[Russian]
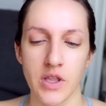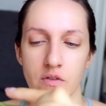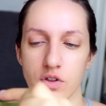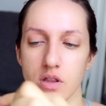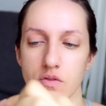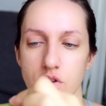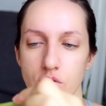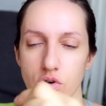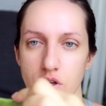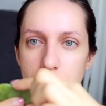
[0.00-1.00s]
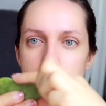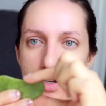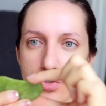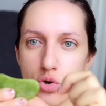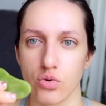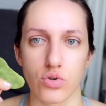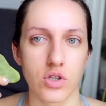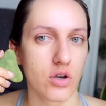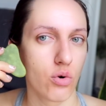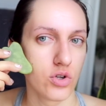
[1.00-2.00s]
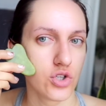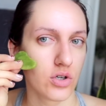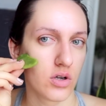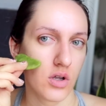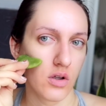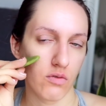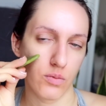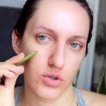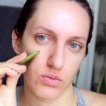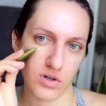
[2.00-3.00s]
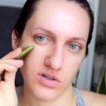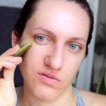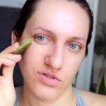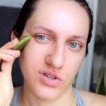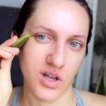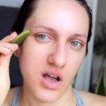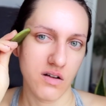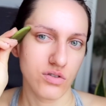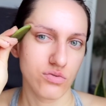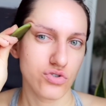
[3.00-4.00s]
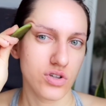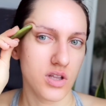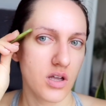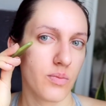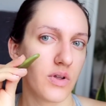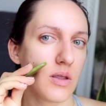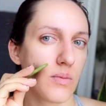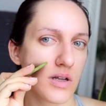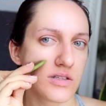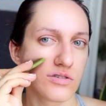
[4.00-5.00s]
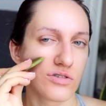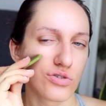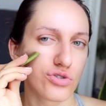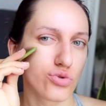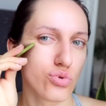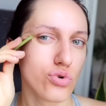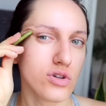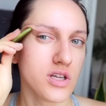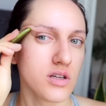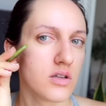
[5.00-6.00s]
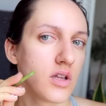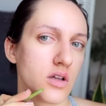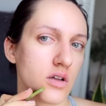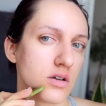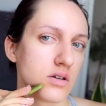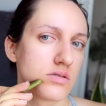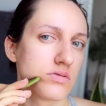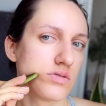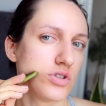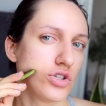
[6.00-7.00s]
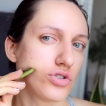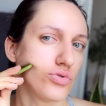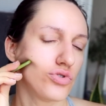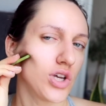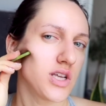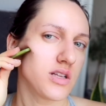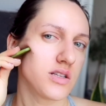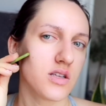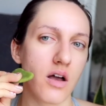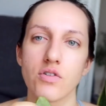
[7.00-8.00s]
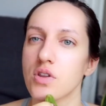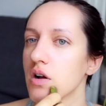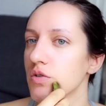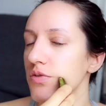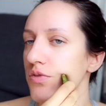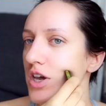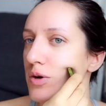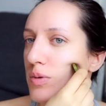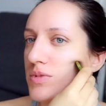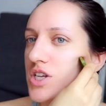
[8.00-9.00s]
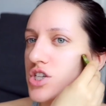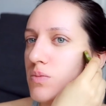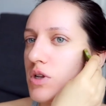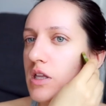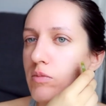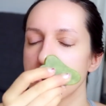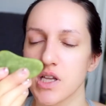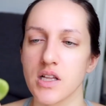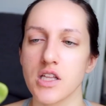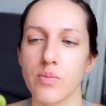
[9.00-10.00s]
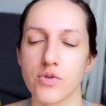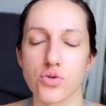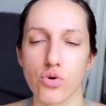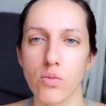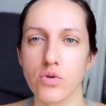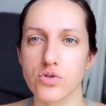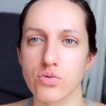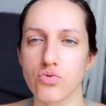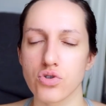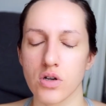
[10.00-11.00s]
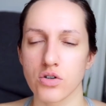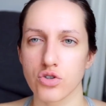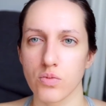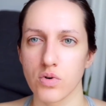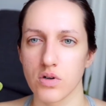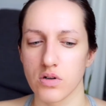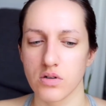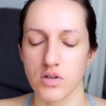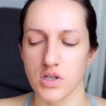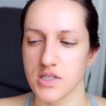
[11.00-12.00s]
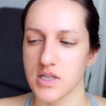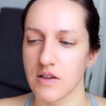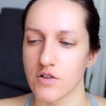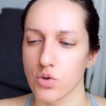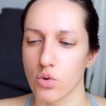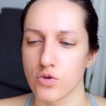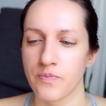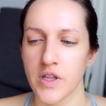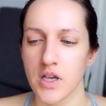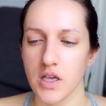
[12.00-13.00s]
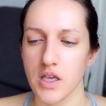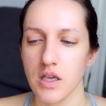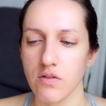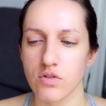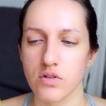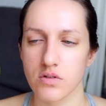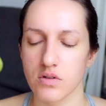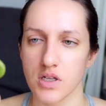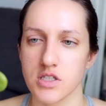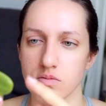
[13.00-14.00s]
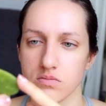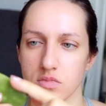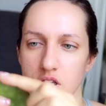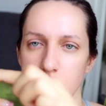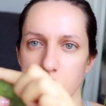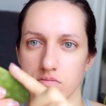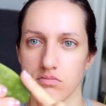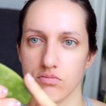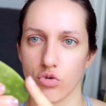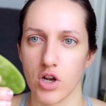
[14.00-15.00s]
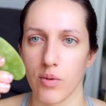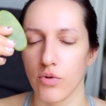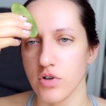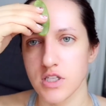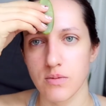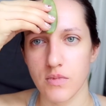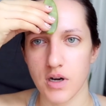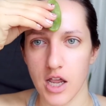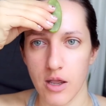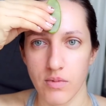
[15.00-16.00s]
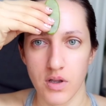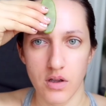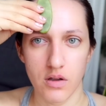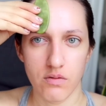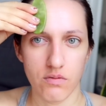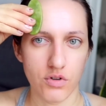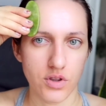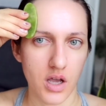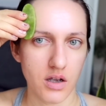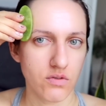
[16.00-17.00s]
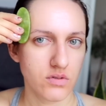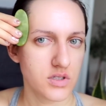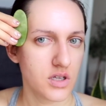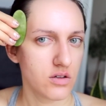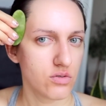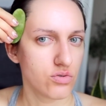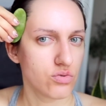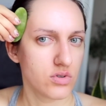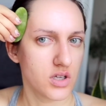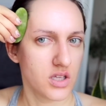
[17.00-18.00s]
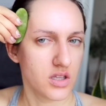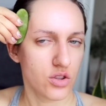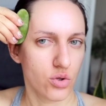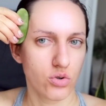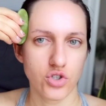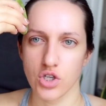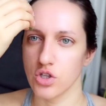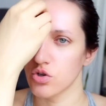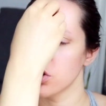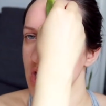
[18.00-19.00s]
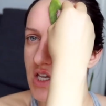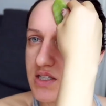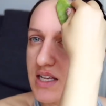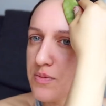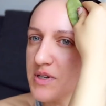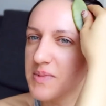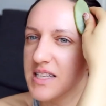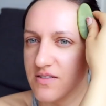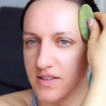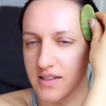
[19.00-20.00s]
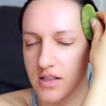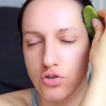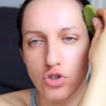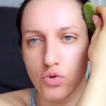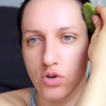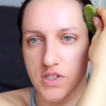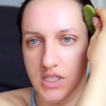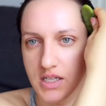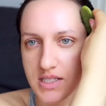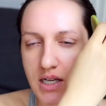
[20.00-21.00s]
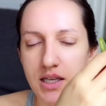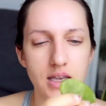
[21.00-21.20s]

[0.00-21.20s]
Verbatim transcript: Вот это вот такой изогнутый кончик в общем, как-то вот так вот нужно, да, поднимать э, скулы, ну, нижнюю часть лица, вот так вот вверх по массажным линиям. Обязательно не по сухому лицу нужно, чтобы не растягивать кожу. И вот этим таким более плоским краем вот так вот делаю. Тут какие-то точки тоже есть. Знаете, посмотрите, в интернете очень много всяких техник.